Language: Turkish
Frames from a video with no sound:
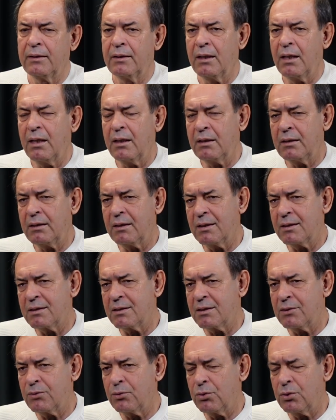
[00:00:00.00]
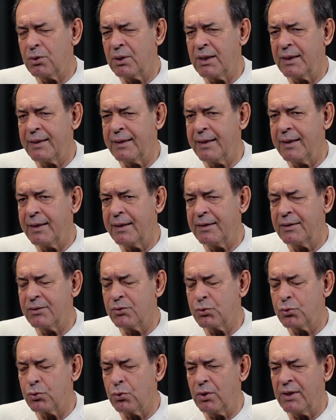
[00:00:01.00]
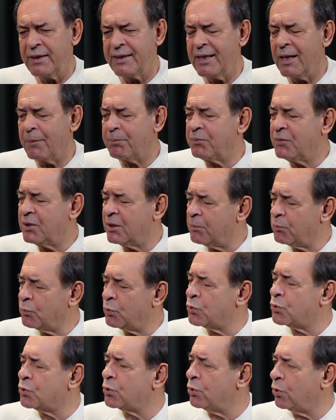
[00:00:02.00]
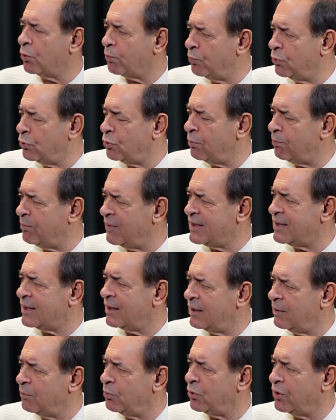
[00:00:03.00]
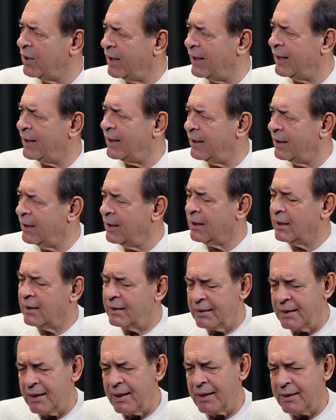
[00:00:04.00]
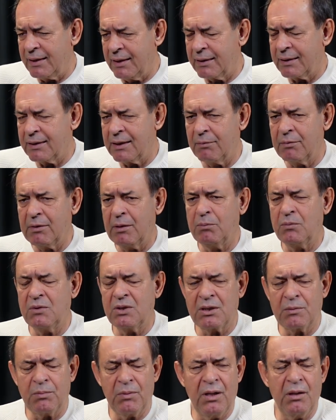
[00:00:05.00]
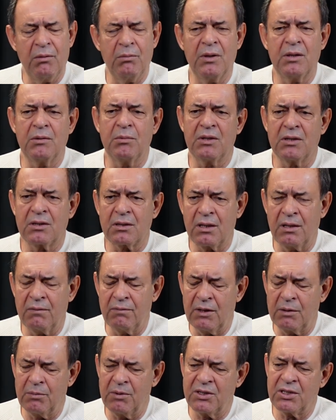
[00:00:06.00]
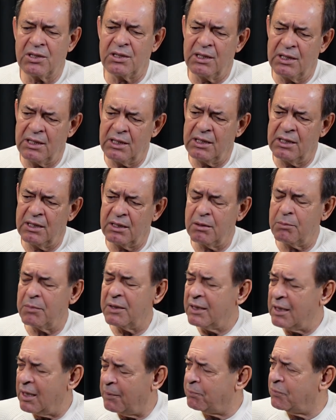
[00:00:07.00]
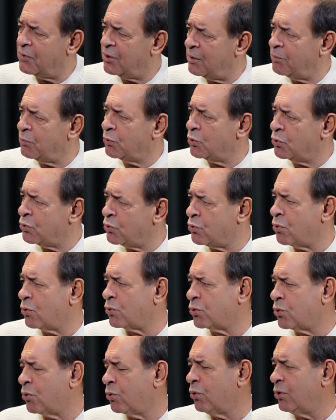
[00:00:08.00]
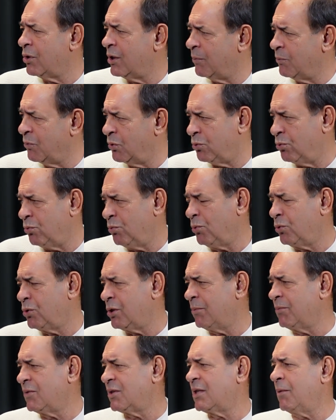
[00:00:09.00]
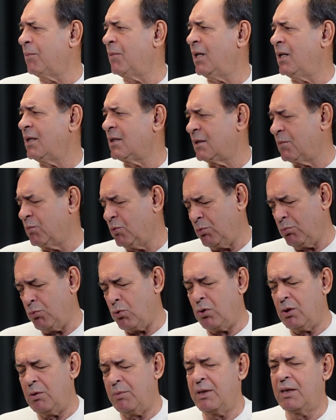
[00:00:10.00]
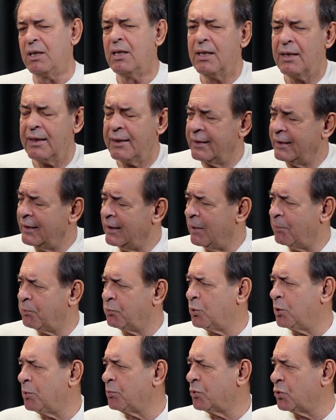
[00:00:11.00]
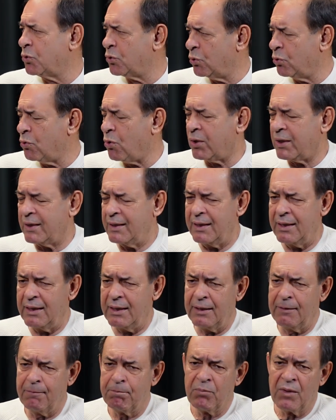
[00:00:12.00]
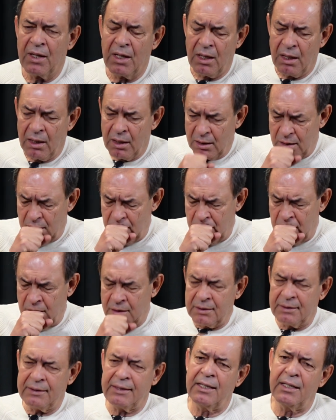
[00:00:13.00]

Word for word: Ya hayır geçiyor da yani şöyle yaptırım gücü yok. Bütün mesele evet. bu yani. Dernek tamam İsmail Bey Başkan var başında iyi niyet ama yaptırım gücü çok çok önemli. Ülkemizde evet. maalesef bunun böyle bir yaptırım gücü yok yani. Evet.